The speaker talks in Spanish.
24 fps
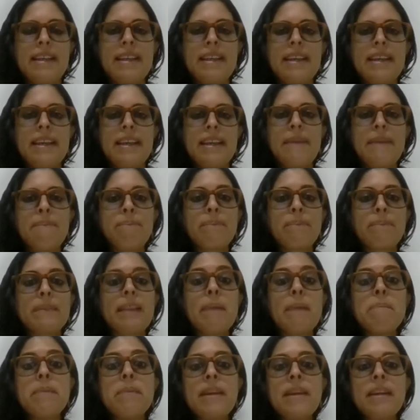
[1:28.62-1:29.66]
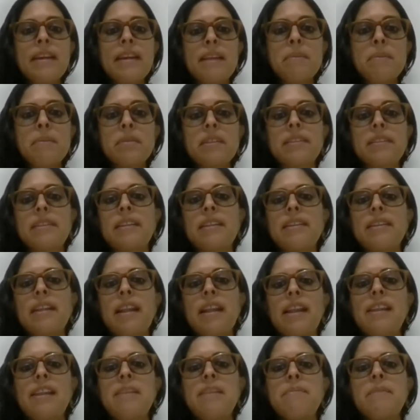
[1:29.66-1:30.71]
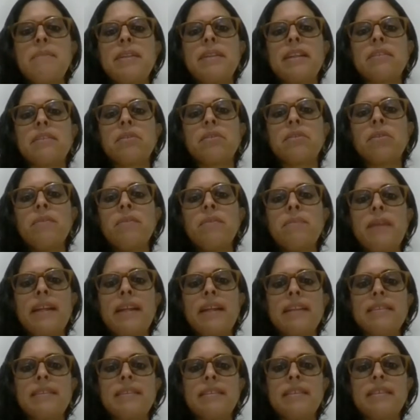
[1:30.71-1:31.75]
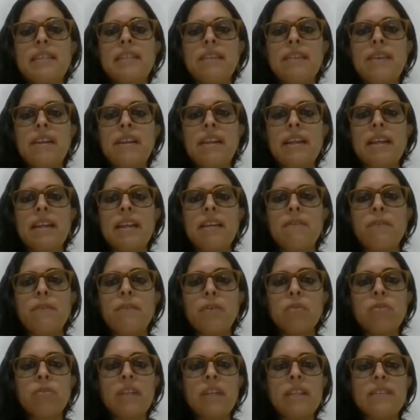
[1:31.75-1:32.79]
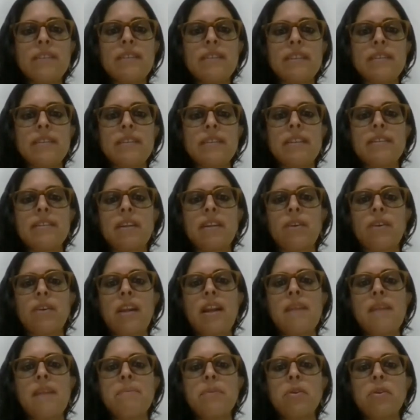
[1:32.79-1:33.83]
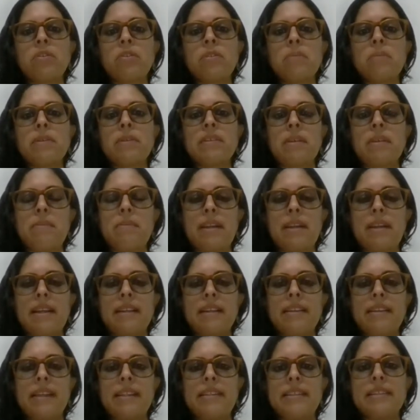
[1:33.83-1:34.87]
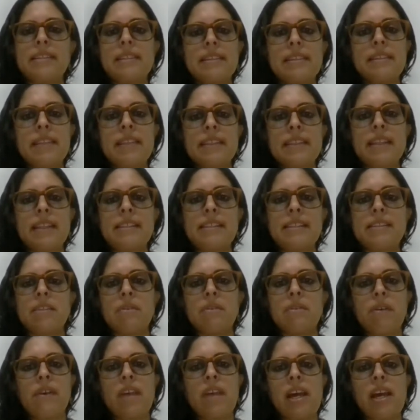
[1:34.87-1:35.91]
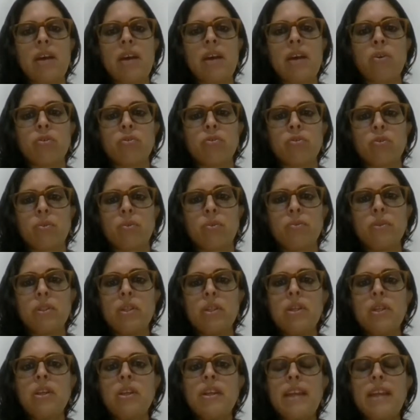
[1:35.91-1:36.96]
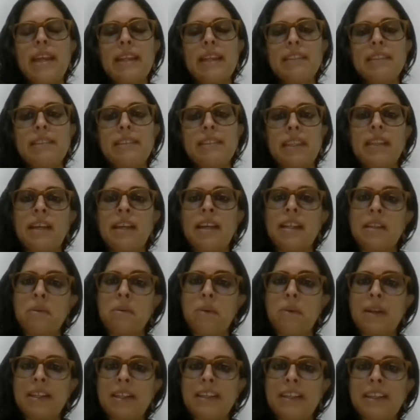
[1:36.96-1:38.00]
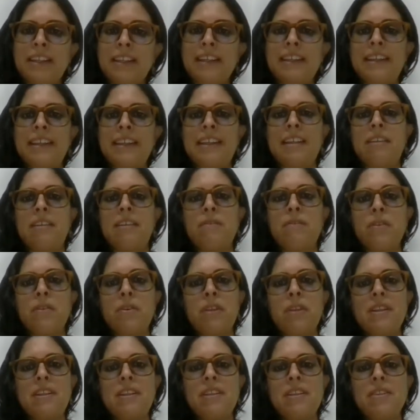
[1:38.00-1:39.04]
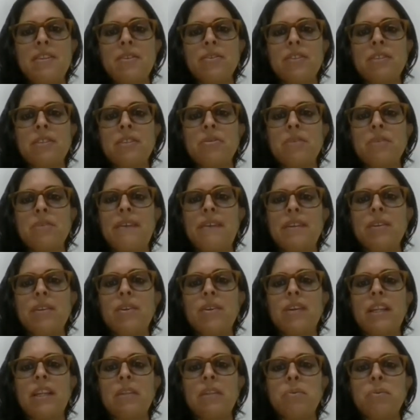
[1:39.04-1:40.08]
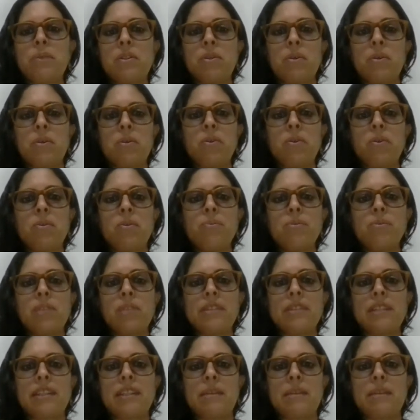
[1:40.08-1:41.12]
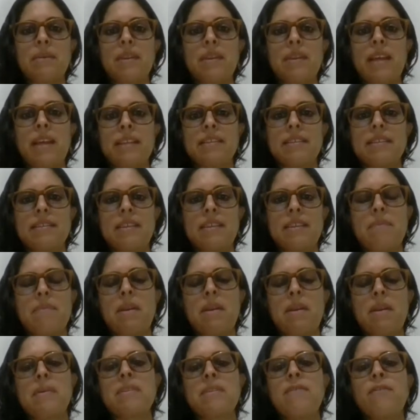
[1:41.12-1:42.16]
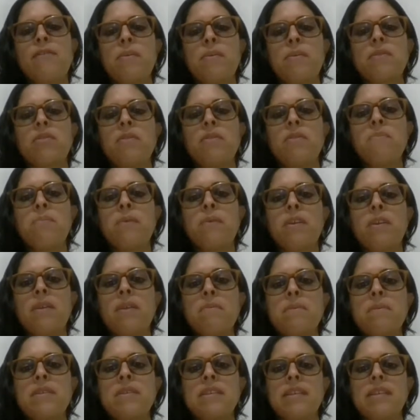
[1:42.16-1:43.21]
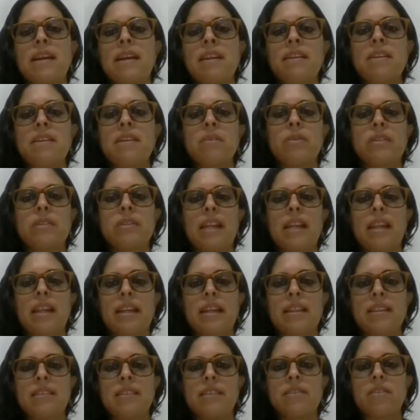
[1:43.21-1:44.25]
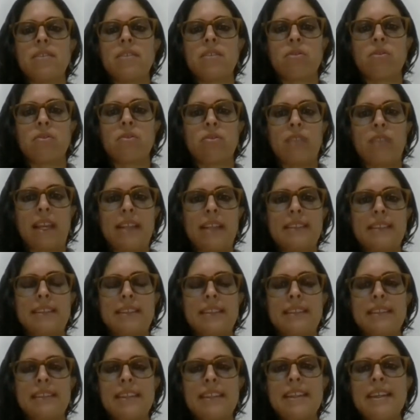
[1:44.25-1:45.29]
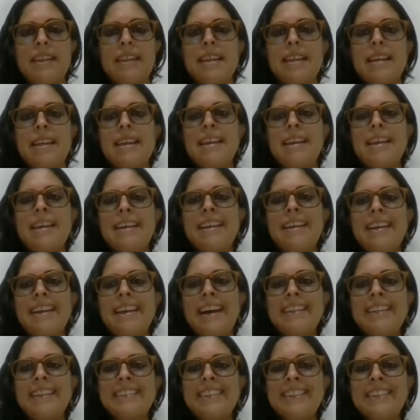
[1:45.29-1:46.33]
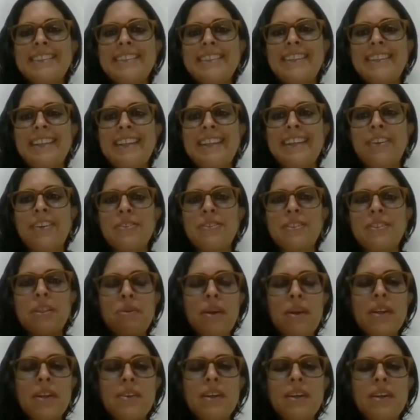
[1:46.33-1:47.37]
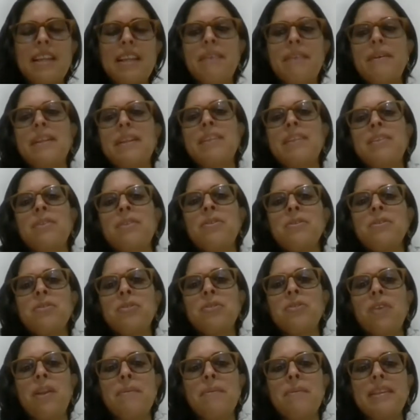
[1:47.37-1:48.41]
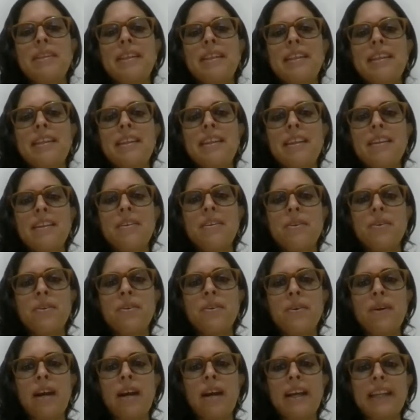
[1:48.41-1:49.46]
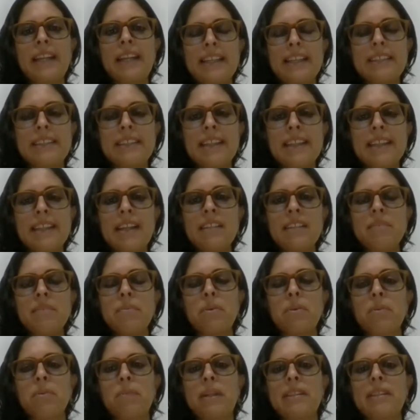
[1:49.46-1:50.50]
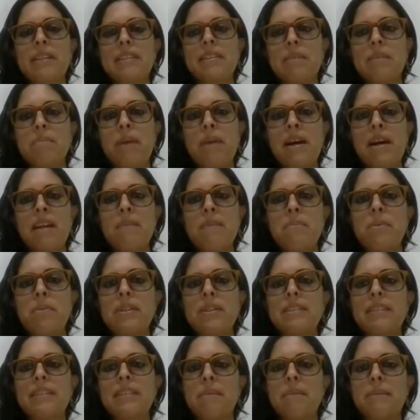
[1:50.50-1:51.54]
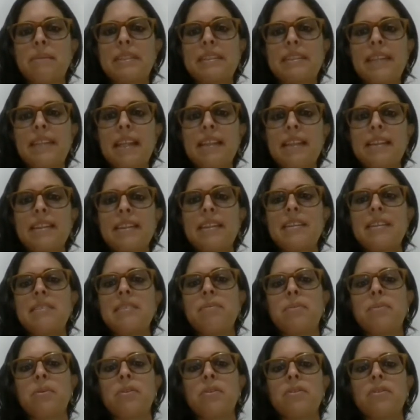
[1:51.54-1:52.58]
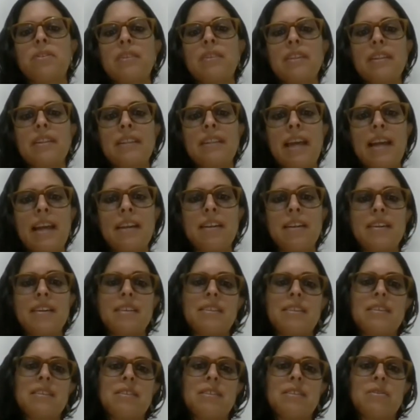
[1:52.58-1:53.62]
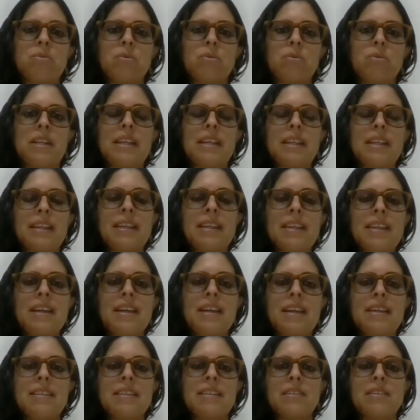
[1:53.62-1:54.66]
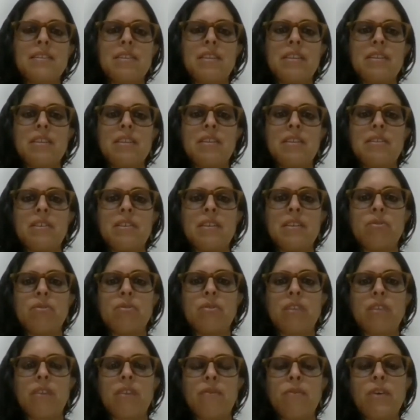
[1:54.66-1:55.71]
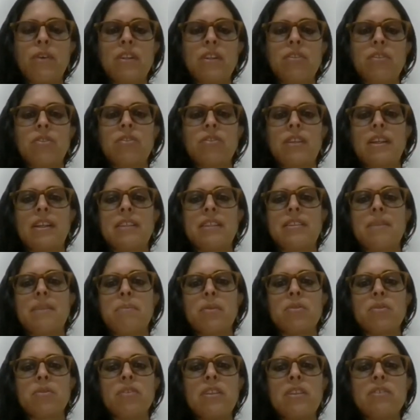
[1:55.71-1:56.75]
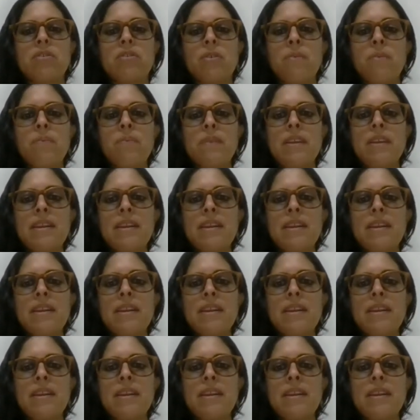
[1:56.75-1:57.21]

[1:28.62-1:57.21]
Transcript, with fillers: Em, también queremos extenderles la invitación para que se inscriban en el FIU 6 que se desarrollará la próxima semana, del 17 al 19 de agosto. Este, al igual que el FIU de niños, es un evento gratuito con muchas actividades y para más información pueden visitar nuestras redes sociales. Antes de continuar con el evento, solamente quiero agradecerles por participar, por estar presentes, por dar su energía y, sus esfuerzos en este proceso